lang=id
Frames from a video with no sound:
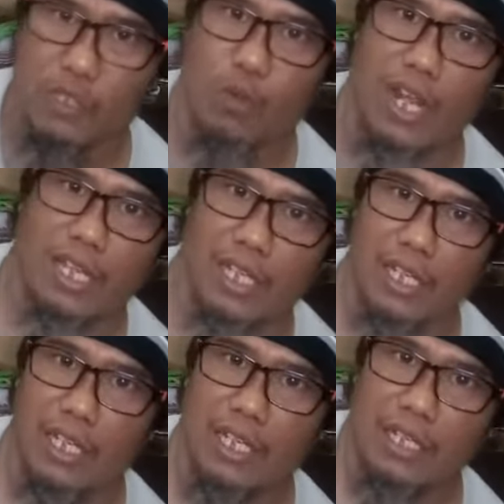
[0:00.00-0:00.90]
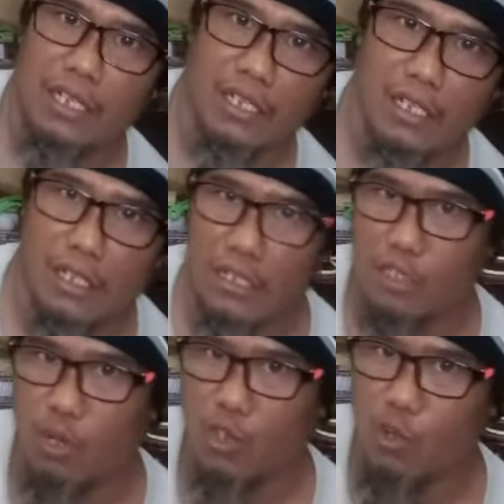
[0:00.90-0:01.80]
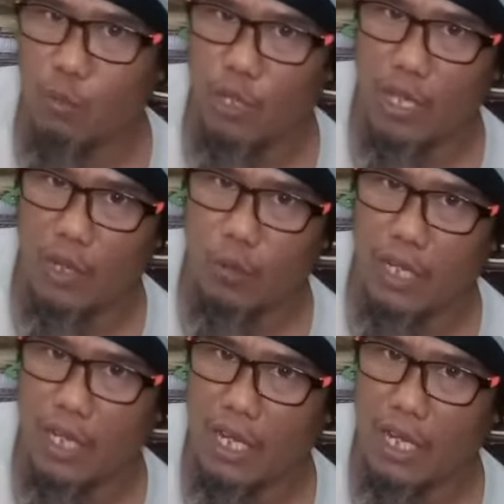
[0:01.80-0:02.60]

sekolah ini eh, sekolah Tomoe Gakuen